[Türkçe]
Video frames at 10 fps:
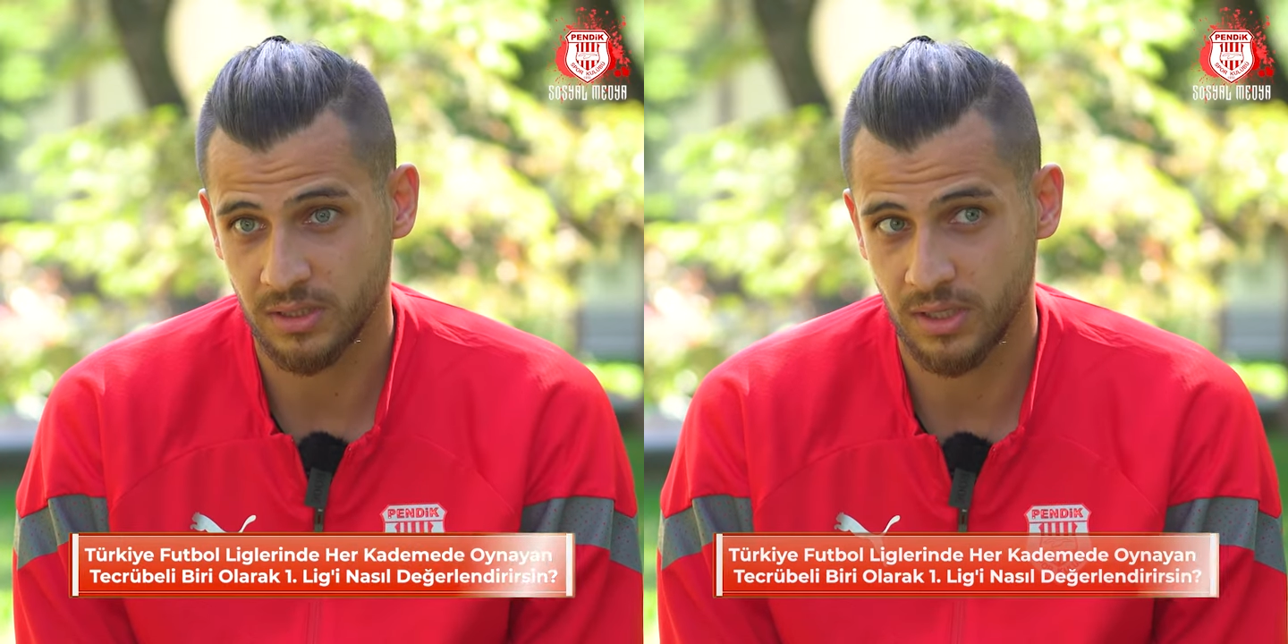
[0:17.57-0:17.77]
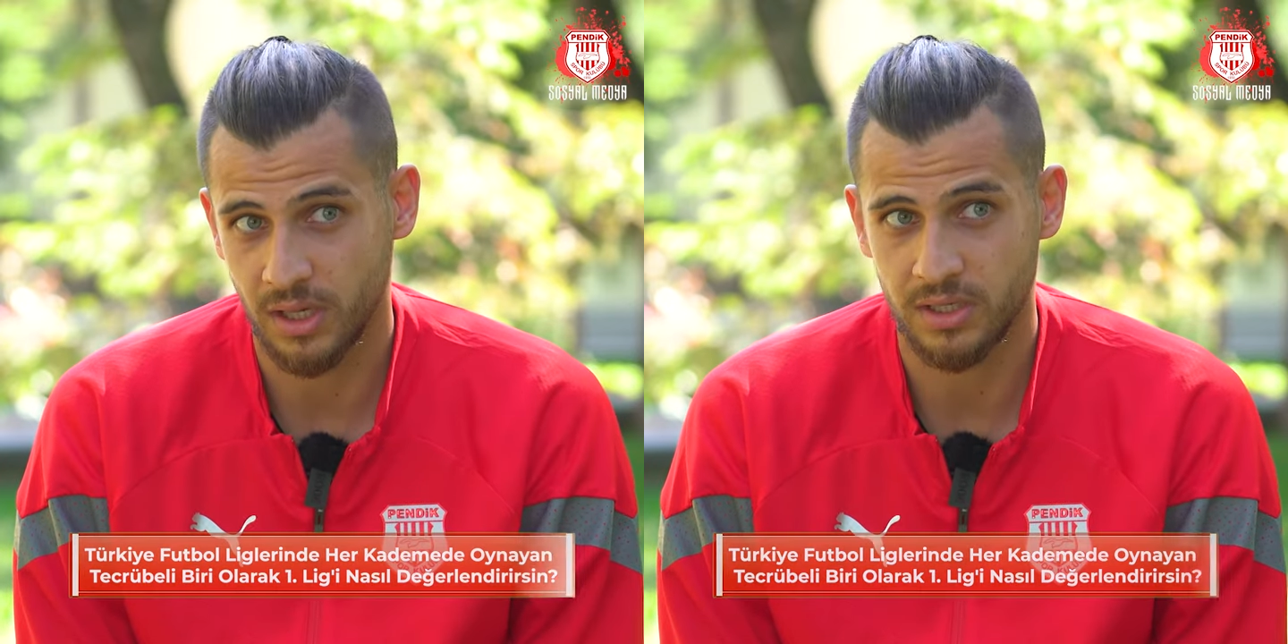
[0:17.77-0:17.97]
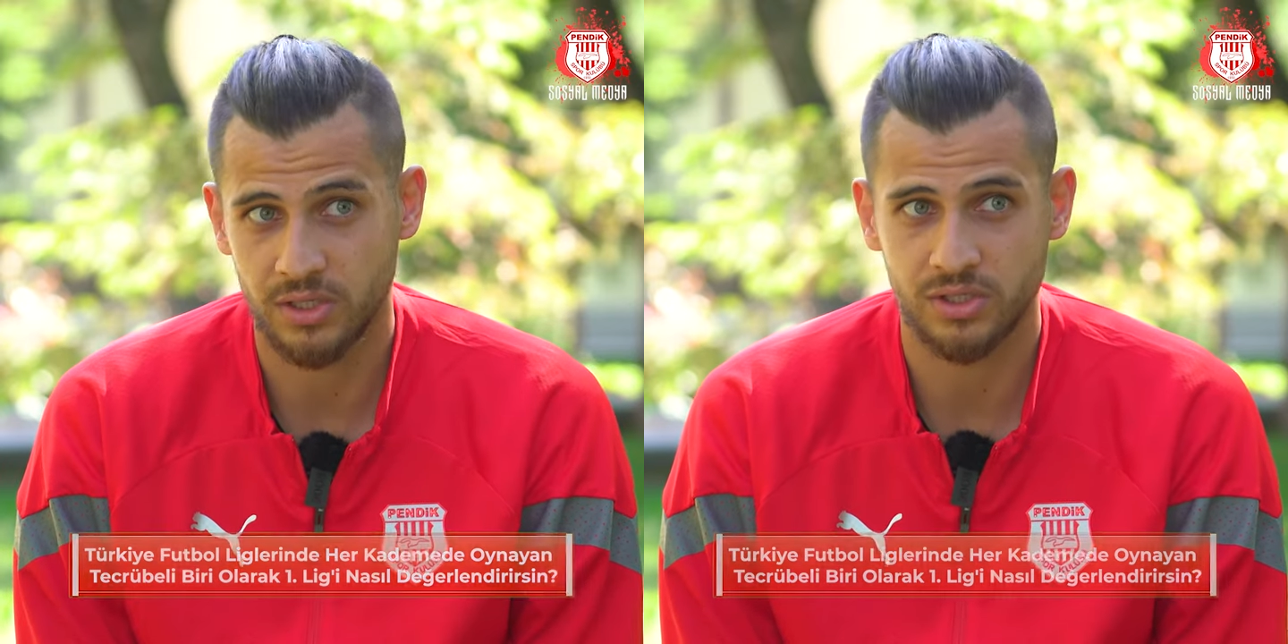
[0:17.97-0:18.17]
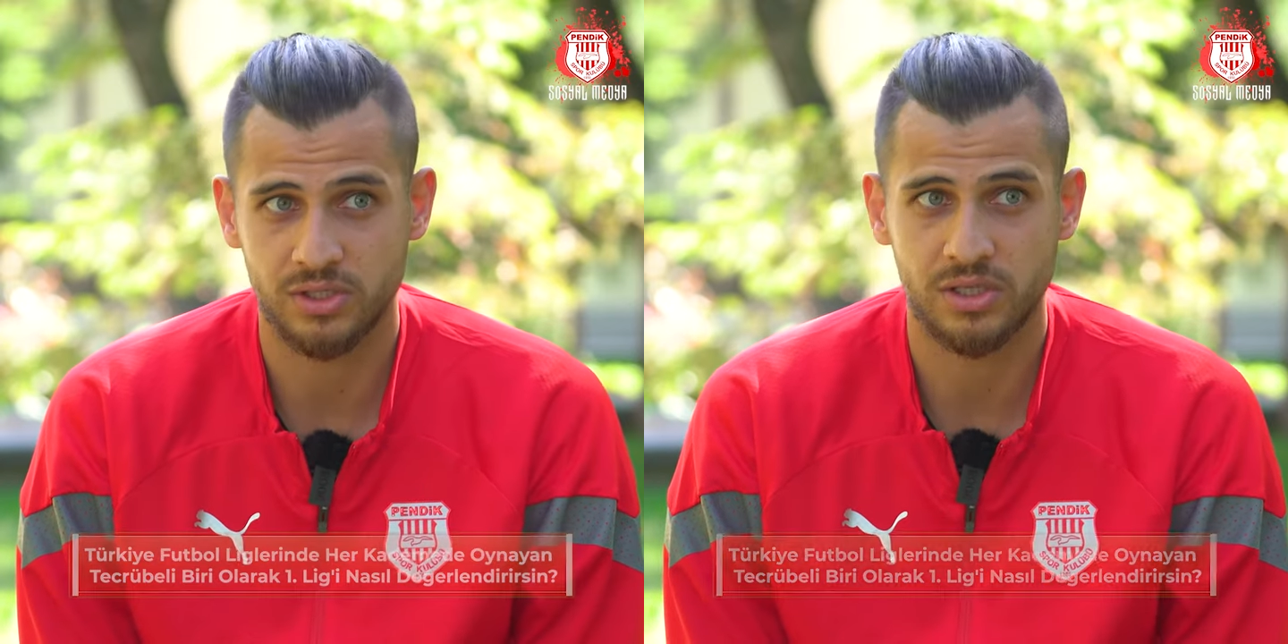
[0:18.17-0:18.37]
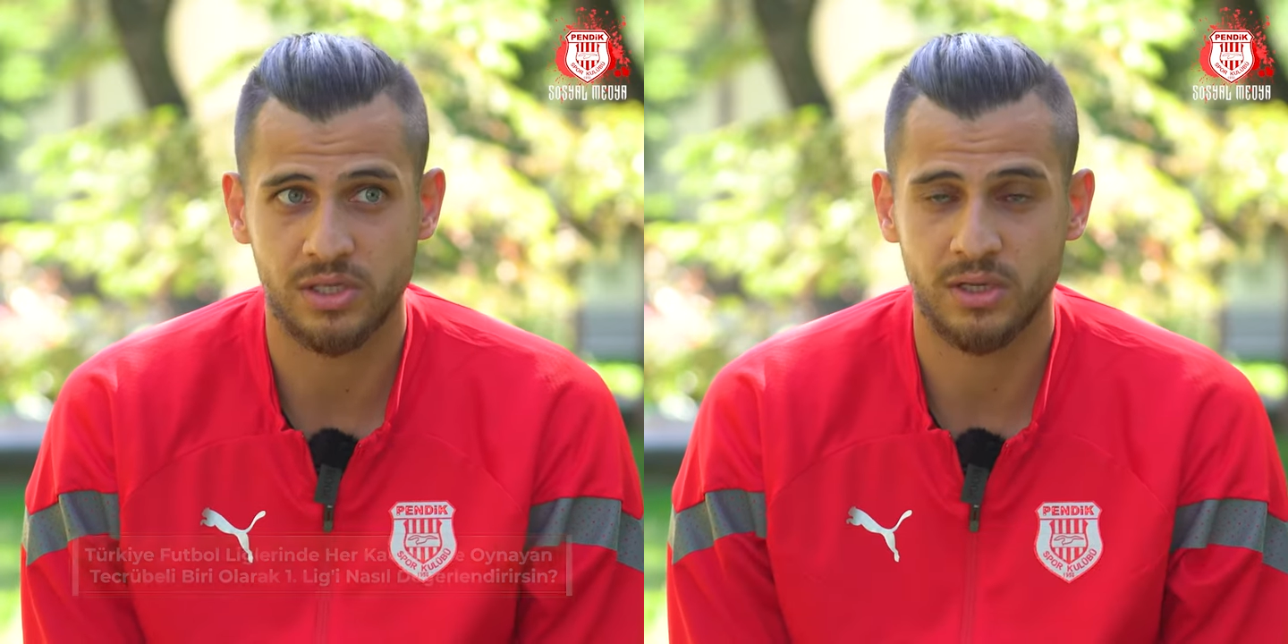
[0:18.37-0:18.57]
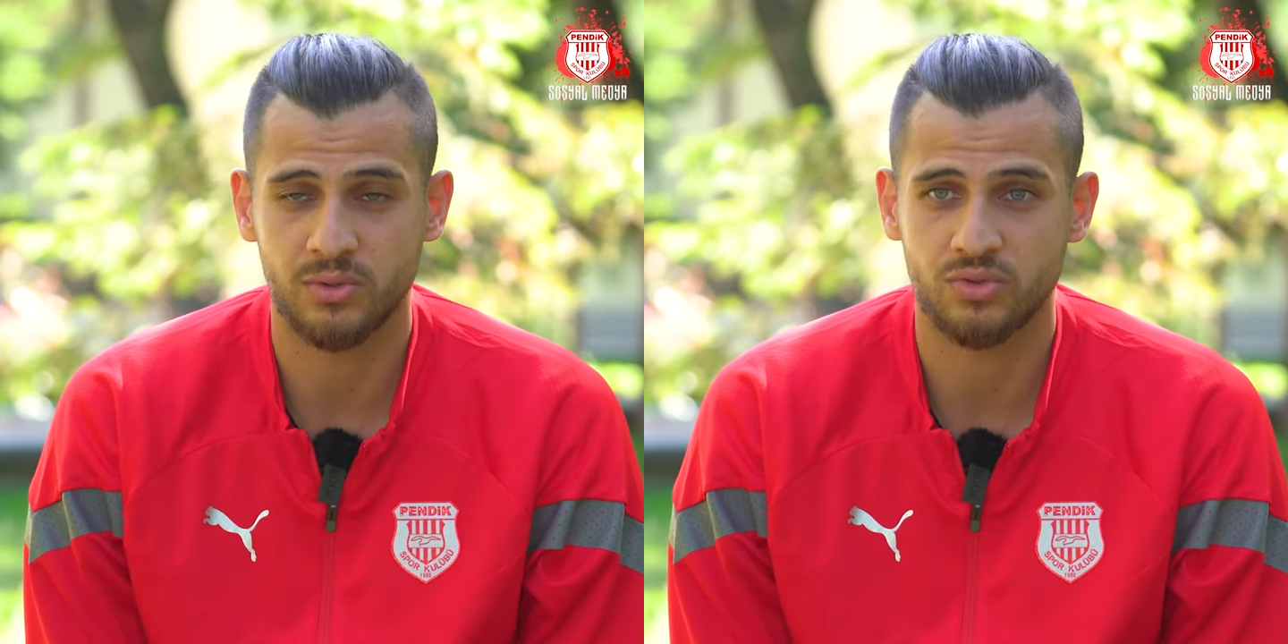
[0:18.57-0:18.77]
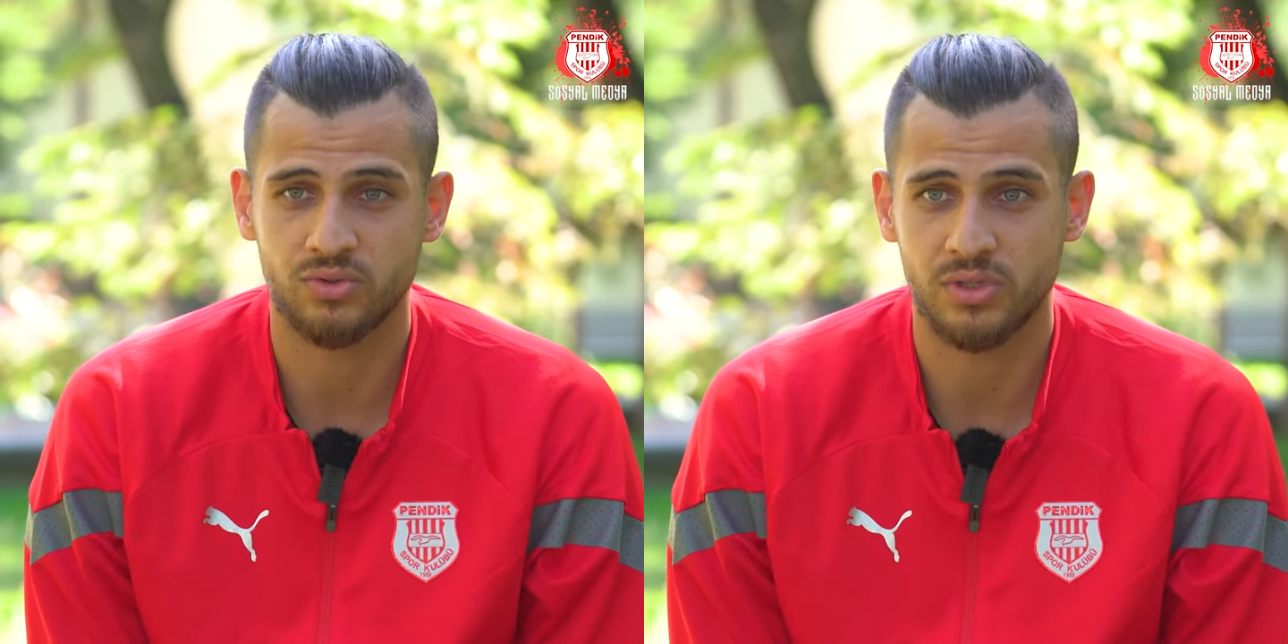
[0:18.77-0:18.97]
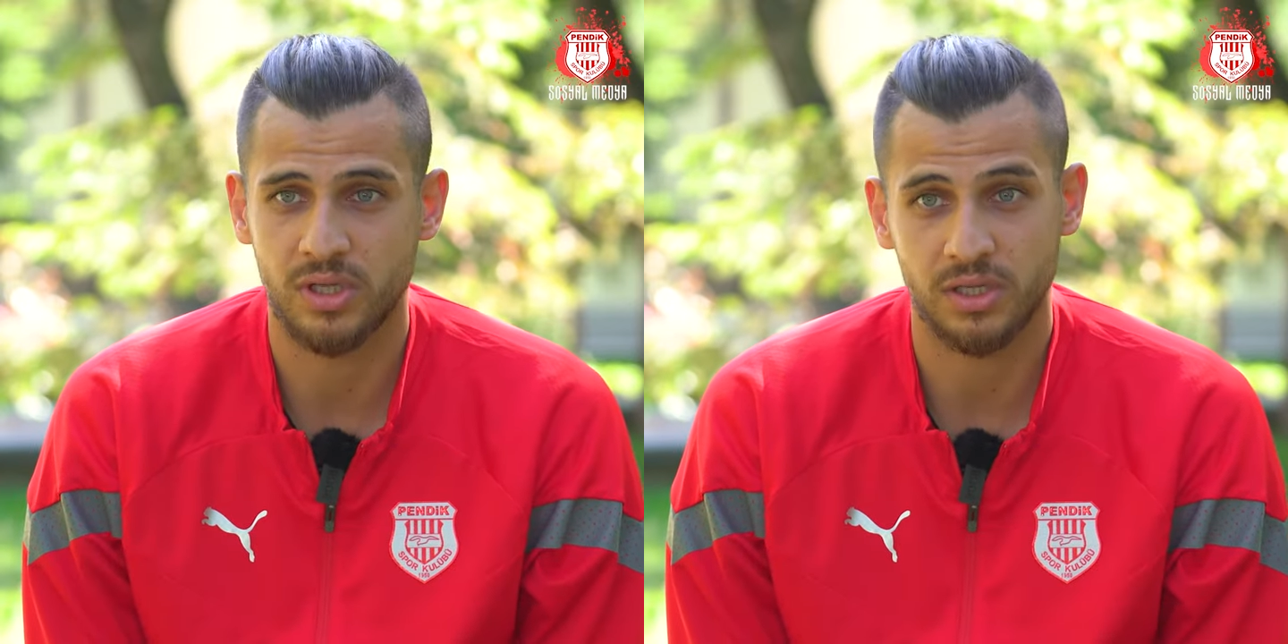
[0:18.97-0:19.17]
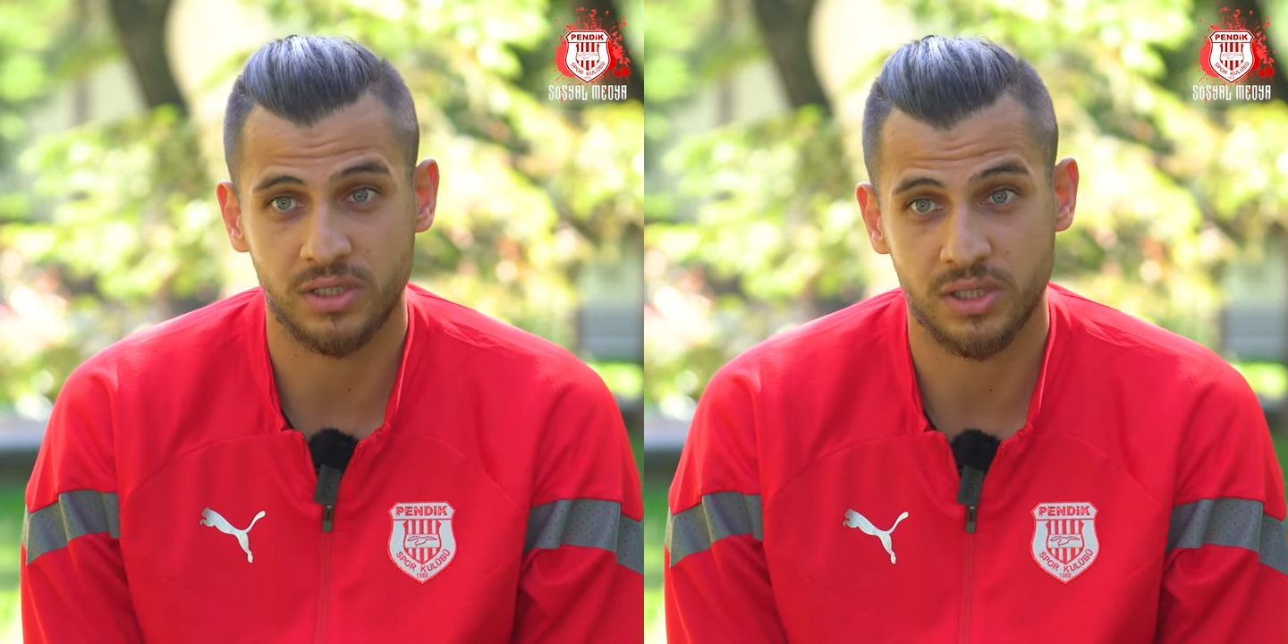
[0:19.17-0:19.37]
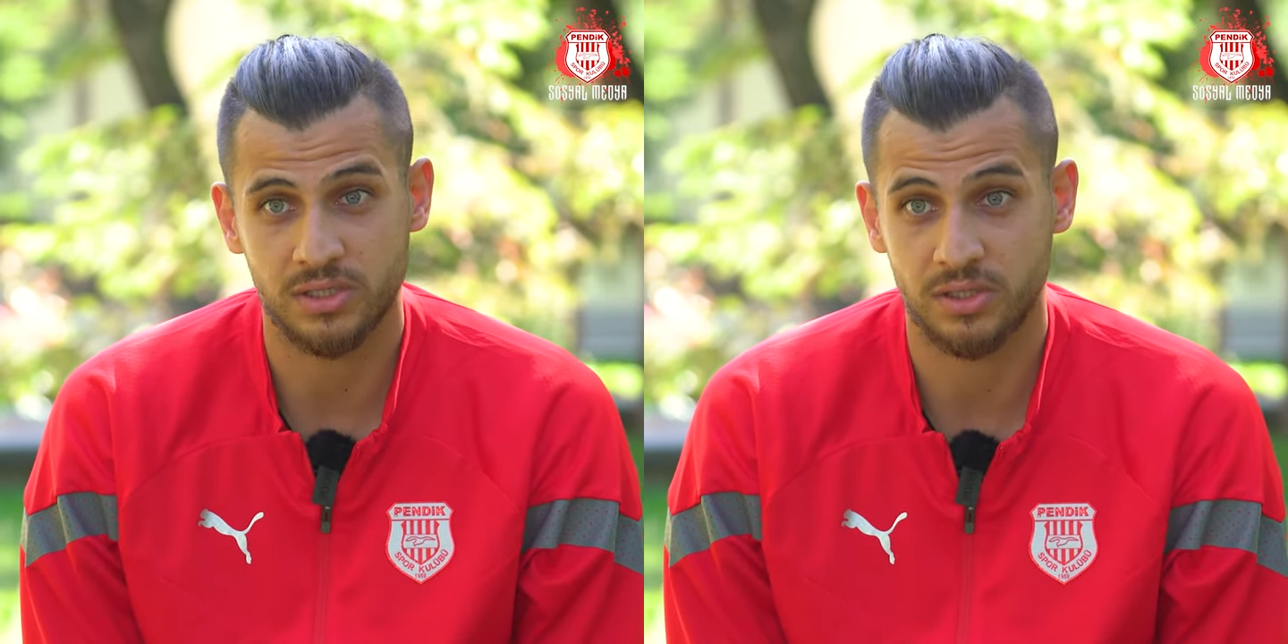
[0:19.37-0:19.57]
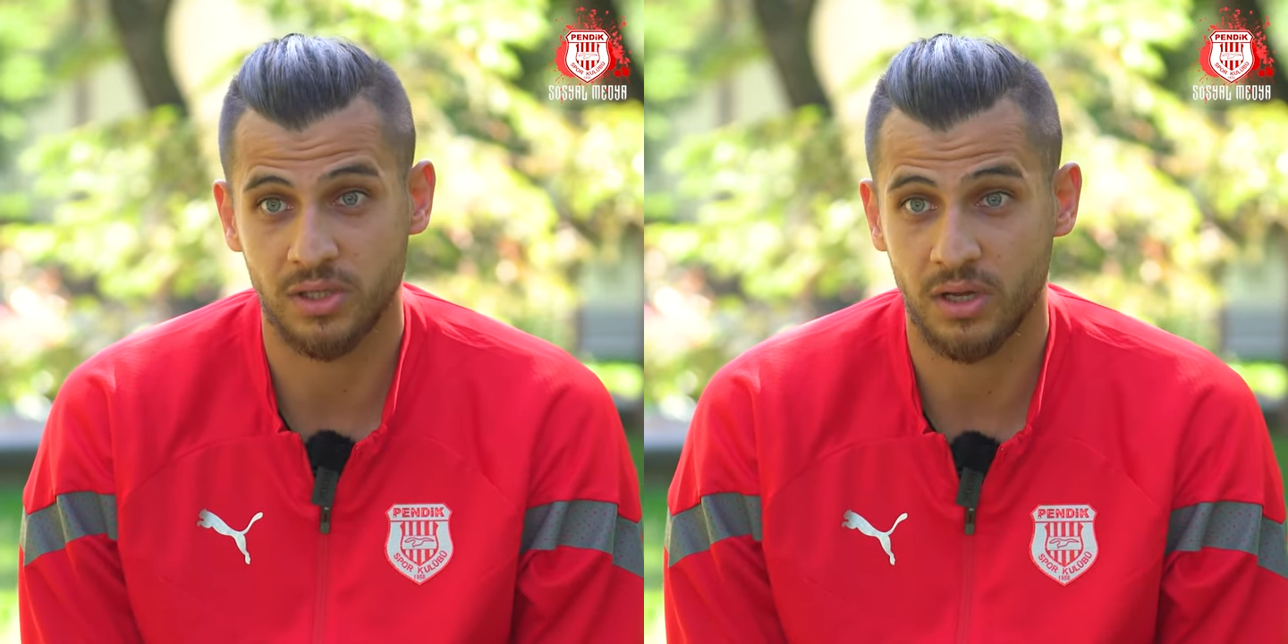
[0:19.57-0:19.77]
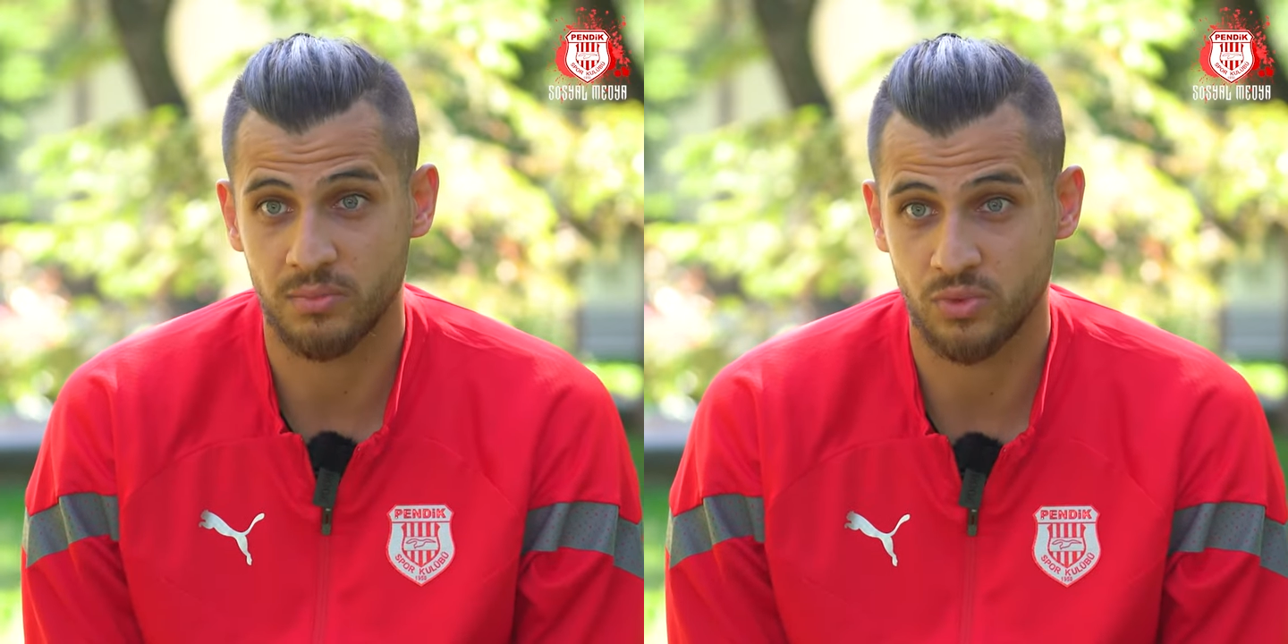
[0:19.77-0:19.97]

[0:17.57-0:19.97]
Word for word: Yani ikinciliğe, üçüncülüğe kıyasla daha